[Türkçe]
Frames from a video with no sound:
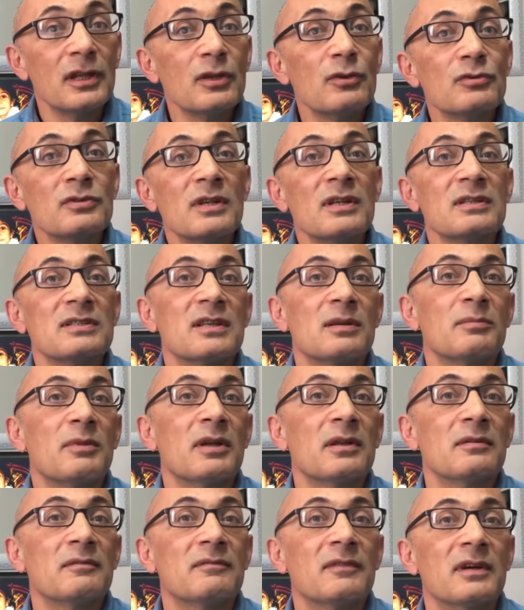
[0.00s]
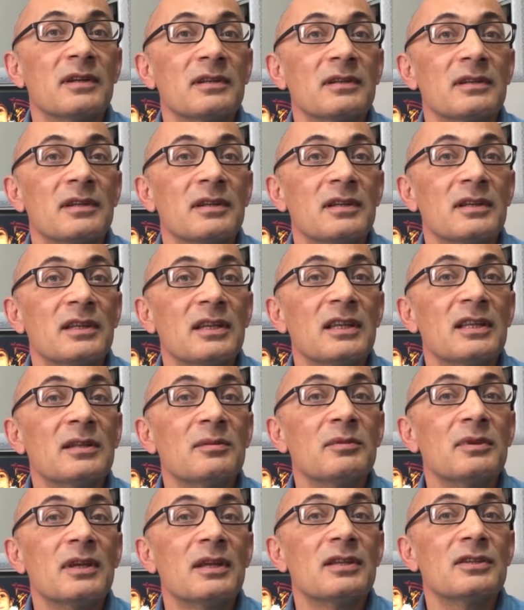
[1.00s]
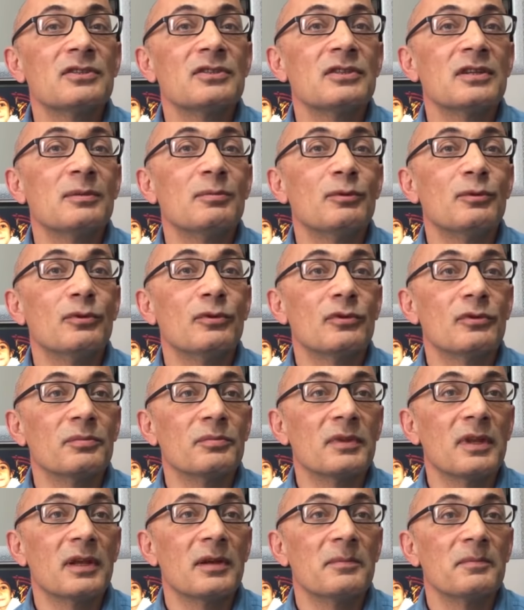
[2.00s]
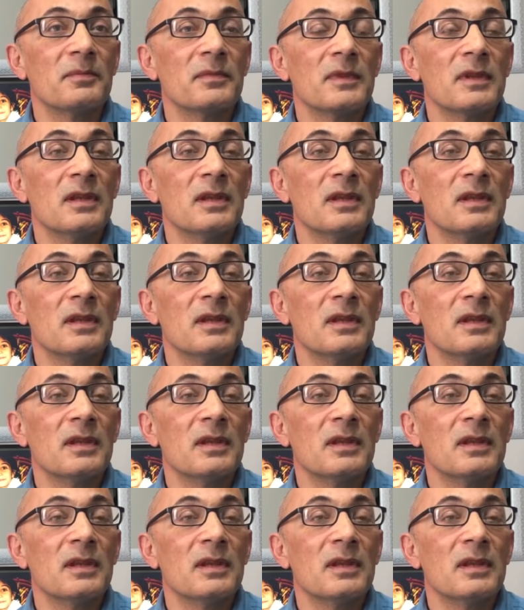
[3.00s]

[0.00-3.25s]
Ne güzel zamanım var. Kendimi geliştirebiliyorum de